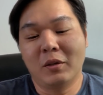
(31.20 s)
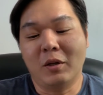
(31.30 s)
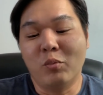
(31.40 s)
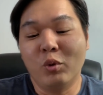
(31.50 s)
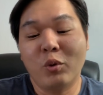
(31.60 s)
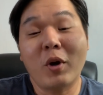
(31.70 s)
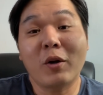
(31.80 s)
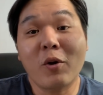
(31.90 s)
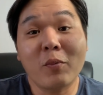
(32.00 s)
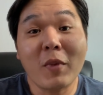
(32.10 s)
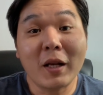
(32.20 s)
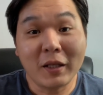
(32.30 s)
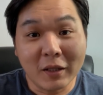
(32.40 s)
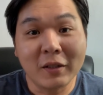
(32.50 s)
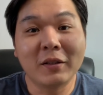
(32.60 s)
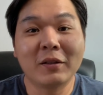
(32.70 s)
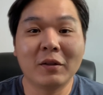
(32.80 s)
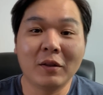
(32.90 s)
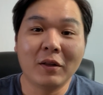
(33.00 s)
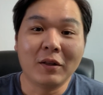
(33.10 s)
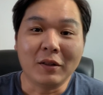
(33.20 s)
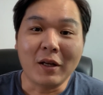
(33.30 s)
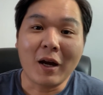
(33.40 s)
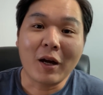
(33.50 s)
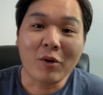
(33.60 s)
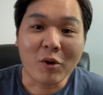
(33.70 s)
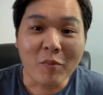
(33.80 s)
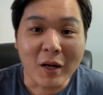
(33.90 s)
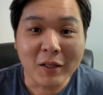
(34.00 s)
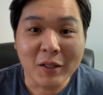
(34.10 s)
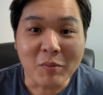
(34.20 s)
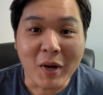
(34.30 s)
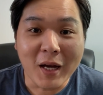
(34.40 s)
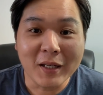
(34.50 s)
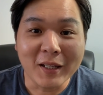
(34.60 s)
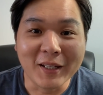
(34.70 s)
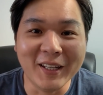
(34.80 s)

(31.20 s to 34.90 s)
kebutuhan normal ya yang nggak normalnya gimana